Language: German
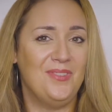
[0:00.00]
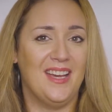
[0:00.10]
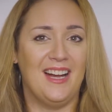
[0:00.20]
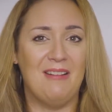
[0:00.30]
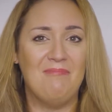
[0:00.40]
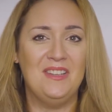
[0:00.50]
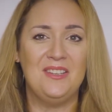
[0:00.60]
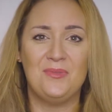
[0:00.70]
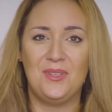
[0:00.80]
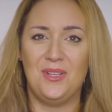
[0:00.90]
wir haben nicht
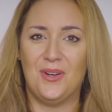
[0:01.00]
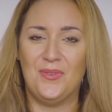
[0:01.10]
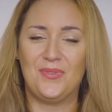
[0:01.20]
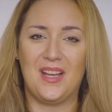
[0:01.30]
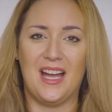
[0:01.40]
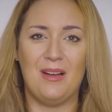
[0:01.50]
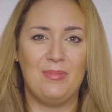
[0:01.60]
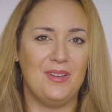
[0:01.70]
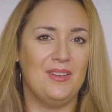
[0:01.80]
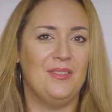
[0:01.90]
nur die
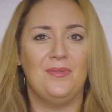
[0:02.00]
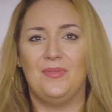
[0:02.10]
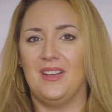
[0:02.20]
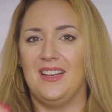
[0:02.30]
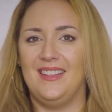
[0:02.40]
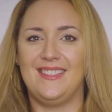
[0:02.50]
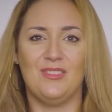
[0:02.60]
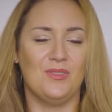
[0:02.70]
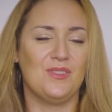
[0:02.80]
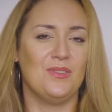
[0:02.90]
Aufgabe, vielleicht
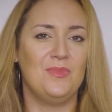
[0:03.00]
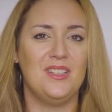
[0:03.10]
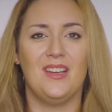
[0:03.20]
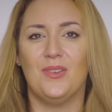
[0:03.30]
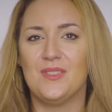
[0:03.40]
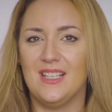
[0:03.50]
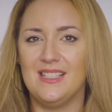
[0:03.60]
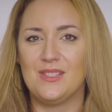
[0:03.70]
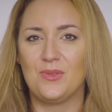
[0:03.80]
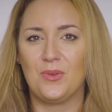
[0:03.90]
uns um den
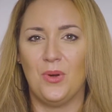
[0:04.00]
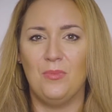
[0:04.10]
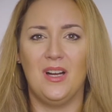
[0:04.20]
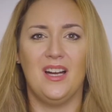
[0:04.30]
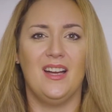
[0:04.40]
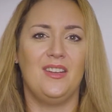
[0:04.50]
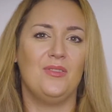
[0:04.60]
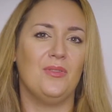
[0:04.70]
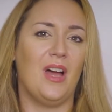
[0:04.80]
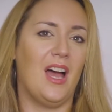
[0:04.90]
Haushalt zu
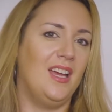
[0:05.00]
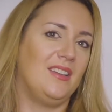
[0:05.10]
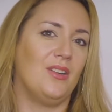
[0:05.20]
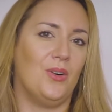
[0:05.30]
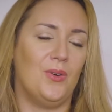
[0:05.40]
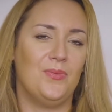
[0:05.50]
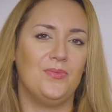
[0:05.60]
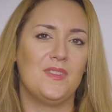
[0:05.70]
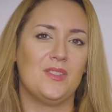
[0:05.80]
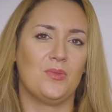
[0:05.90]
kümmern,
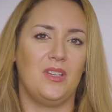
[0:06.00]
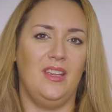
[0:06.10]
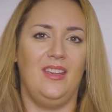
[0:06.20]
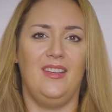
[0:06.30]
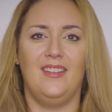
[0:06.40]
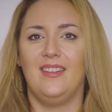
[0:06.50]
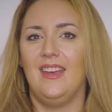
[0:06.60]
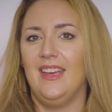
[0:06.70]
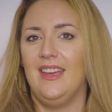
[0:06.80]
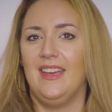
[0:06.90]
einkaufen zu gehen,
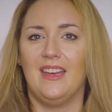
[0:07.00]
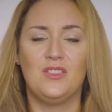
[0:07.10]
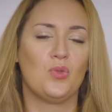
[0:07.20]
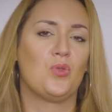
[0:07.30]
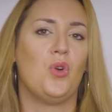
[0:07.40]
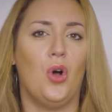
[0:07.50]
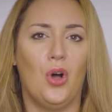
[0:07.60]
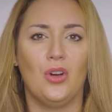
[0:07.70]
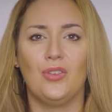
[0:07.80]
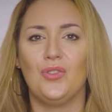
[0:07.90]
zu
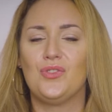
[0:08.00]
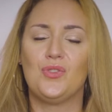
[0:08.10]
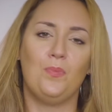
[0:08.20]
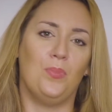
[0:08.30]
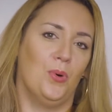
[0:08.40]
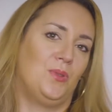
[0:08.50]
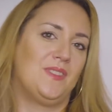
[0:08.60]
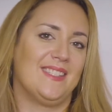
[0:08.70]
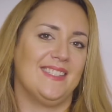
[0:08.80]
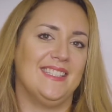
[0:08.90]
kochen, zu
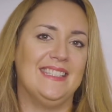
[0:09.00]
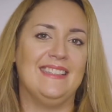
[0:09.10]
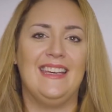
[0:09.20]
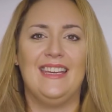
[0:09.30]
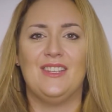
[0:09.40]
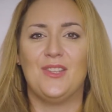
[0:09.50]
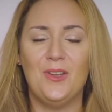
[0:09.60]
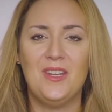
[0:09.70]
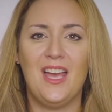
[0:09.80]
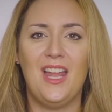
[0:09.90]
putzen,
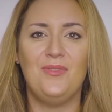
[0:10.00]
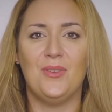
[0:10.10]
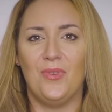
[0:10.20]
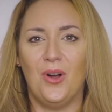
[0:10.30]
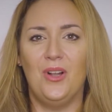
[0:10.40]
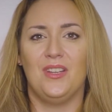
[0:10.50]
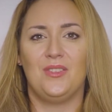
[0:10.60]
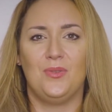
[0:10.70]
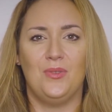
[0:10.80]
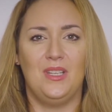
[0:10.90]
sondern wir wollen
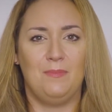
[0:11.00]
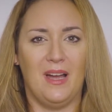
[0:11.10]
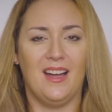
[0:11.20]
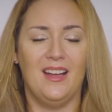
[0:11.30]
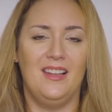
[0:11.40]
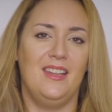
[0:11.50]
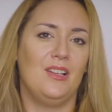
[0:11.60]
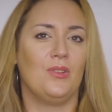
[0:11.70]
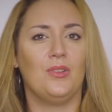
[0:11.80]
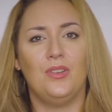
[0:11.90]
natürlich
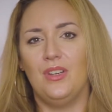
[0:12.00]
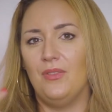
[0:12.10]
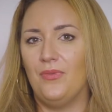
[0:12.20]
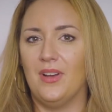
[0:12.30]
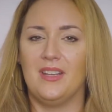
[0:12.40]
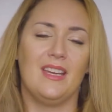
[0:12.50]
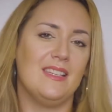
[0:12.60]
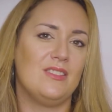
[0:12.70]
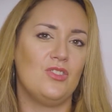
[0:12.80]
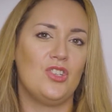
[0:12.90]
parallel noch eine
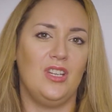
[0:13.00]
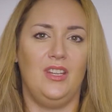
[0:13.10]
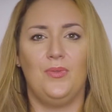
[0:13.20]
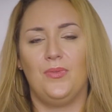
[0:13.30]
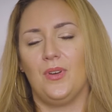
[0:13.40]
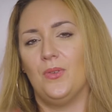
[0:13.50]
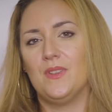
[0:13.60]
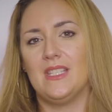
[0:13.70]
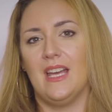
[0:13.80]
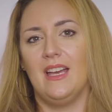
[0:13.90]
fantastische Ehefrau
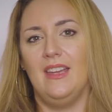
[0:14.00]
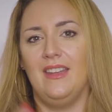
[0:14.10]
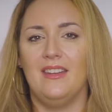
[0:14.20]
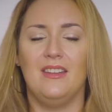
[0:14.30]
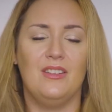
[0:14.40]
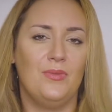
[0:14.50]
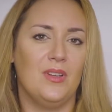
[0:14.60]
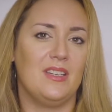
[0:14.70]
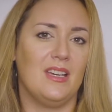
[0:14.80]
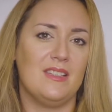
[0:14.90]
sein, eine
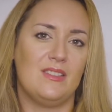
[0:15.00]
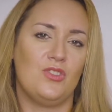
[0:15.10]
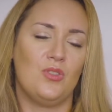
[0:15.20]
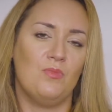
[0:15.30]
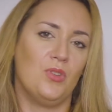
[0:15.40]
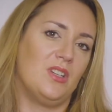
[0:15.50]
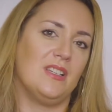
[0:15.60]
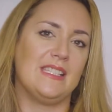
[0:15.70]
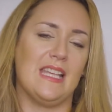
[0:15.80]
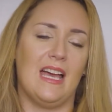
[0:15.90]
fantastische
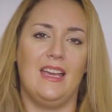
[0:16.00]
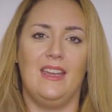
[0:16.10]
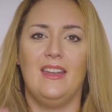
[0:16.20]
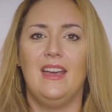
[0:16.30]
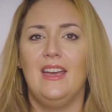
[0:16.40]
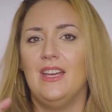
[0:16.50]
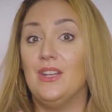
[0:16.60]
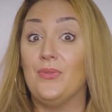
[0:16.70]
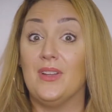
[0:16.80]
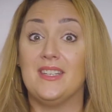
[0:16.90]
Mutter sein,
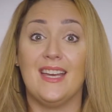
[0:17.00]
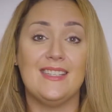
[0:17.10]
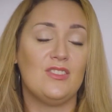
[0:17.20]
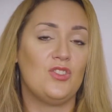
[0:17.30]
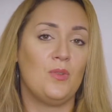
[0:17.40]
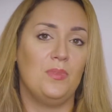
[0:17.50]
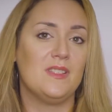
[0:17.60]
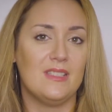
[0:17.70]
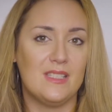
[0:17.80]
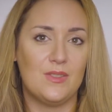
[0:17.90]
eine fantastische
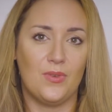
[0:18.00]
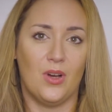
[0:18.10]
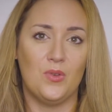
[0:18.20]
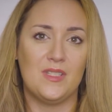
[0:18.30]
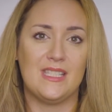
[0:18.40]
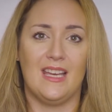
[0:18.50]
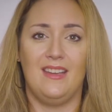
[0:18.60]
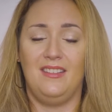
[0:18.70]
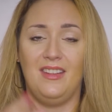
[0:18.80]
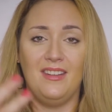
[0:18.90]
Businessfrau
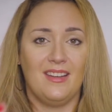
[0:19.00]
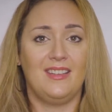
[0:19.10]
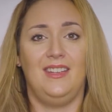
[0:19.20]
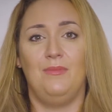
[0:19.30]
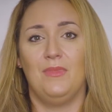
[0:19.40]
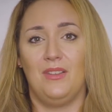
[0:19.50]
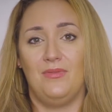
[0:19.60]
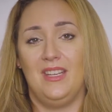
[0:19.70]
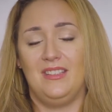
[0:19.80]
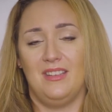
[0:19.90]
sein, je nachdem, an
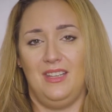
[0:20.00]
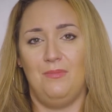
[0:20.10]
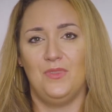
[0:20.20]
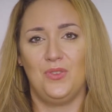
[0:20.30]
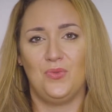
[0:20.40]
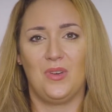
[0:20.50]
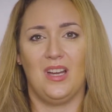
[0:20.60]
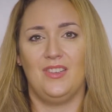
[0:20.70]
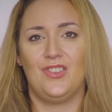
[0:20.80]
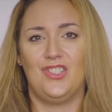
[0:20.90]
welcher Ebene du
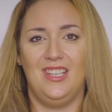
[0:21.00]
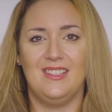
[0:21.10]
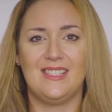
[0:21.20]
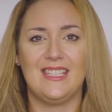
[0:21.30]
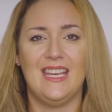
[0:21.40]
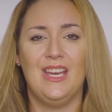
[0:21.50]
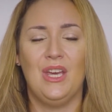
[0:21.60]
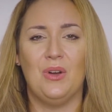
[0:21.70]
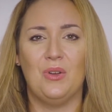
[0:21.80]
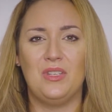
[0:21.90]
gerade stehst.
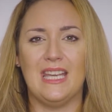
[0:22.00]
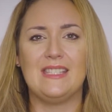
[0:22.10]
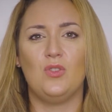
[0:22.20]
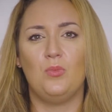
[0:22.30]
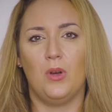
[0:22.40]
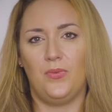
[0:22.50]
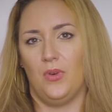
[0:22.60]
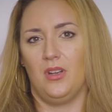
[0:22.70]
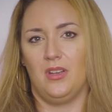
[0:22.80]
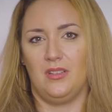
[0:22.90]
Und das
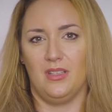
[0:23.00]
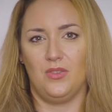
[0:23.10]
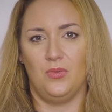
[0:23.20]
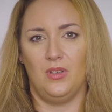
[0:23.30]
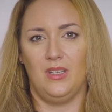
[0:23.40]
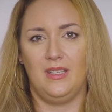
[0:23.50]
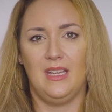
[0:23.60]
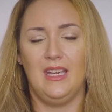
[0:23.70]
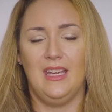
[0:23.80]
überfordert natürlich.